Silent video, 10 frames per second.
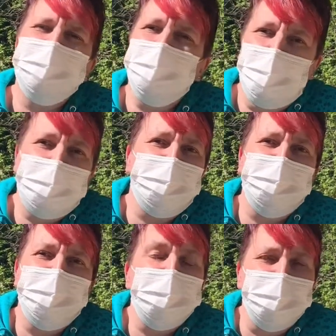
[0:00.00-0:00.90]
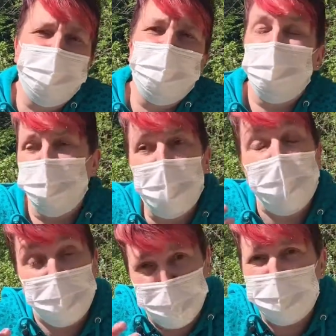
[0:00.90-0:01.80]
gerechnet, ähm, schon
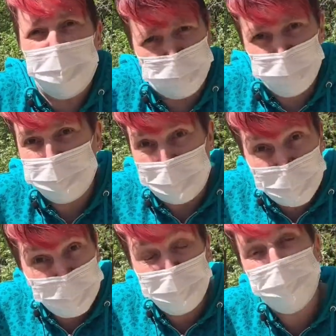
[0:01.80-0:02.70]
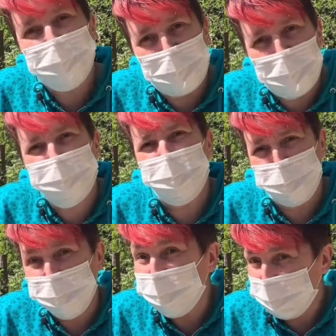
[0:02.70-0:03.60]
alleine wegen der Schutzkleidung, die wir tragen
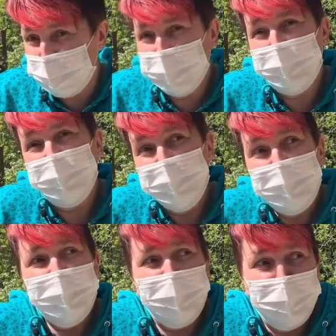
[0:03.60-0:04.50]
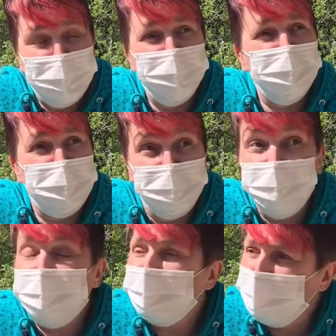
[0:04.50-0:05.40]
müssen. Ähm,
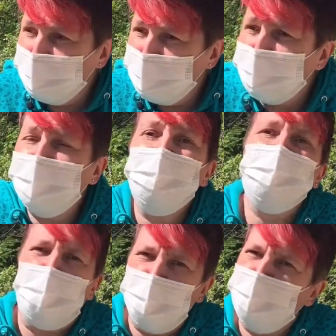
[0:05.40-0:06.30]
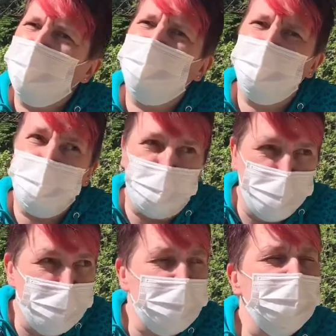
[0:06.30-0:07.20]
ist erstaunlich
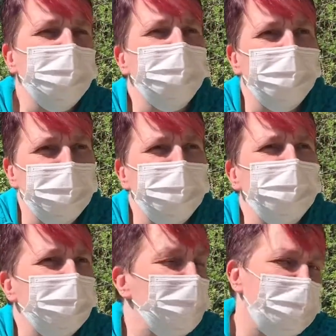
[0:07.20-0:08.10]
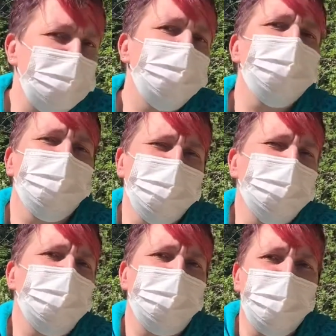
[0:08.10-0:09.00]
ruhig und gelassen,
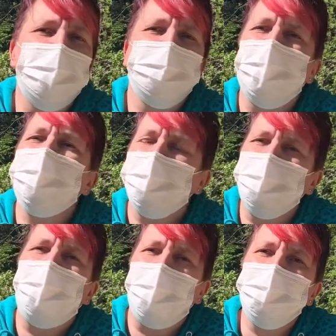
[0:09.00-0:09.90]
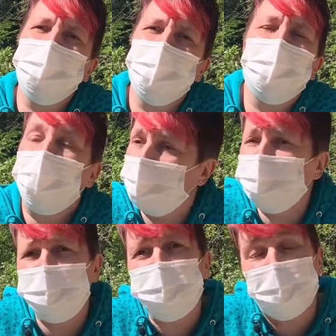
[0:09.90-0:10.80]
nehmen die das eigentlich wahr. Sie erkennen
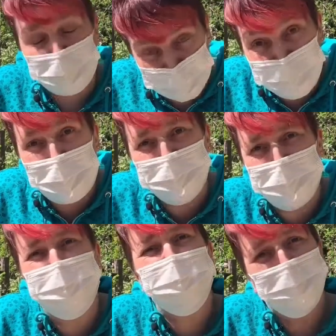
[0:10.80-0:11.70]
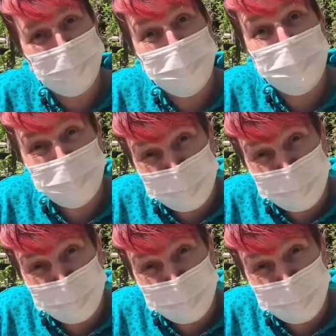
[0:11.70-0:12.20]
uns trotz Maske und